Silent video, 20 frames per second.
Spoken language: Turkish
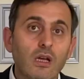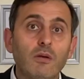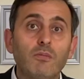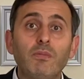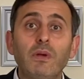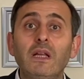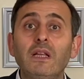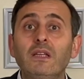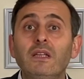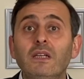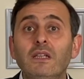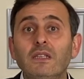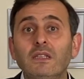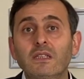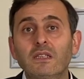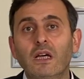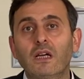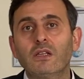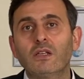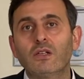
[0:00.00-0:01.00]
Bildiğini
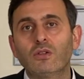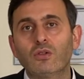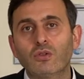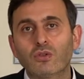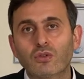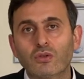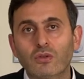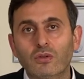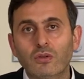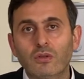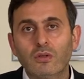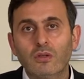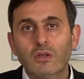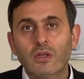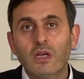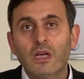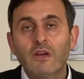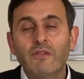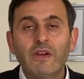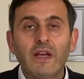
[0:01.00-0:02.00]
zannediyorsun.
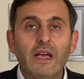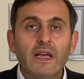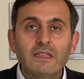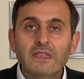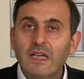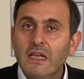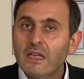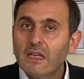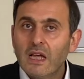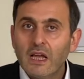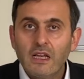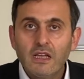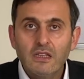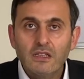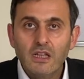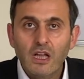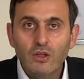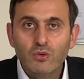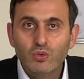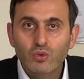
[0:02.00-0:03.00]
Ve senin
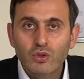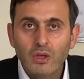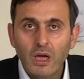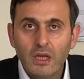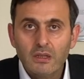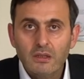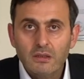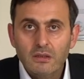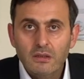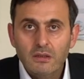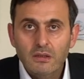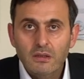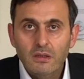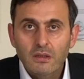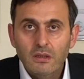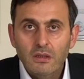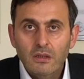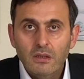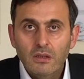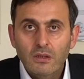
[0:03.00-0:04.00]
elinden tutan
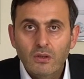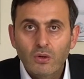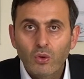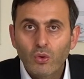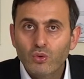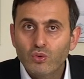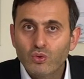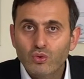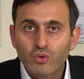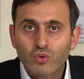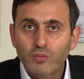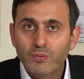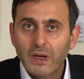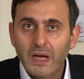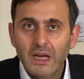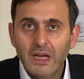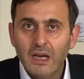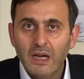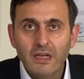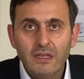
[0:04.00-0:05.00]
o
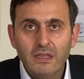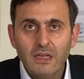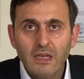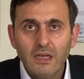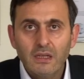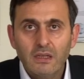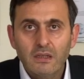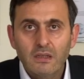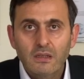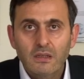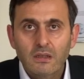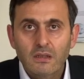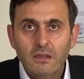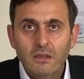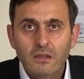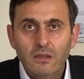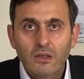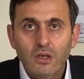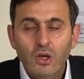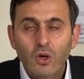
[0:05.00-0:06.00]
YouTuber'ler değil.
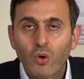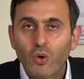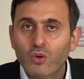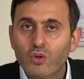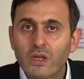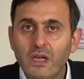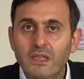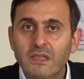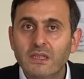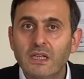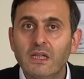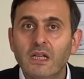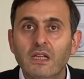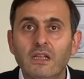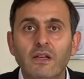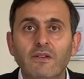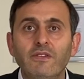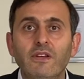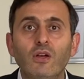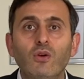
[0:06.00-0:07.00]
Onlar seni
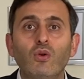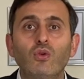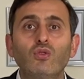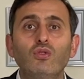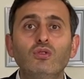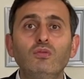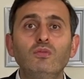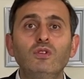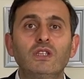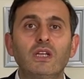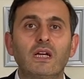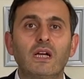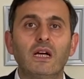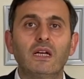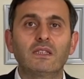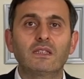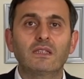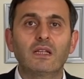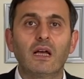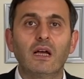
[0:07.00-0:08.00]
hedefine götürmeyecek
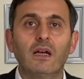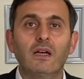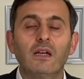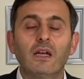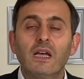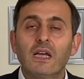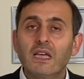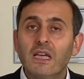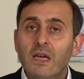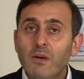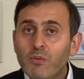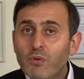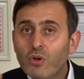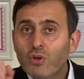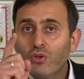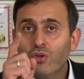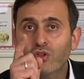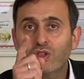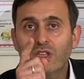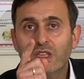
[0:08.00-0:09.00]
asla. Kim
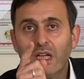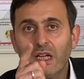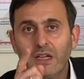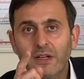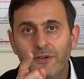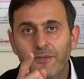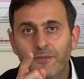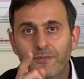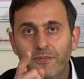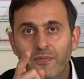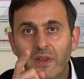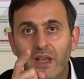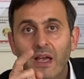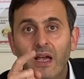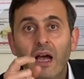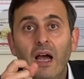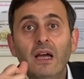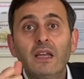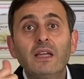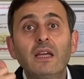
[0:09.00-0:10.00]
götürecek? Hani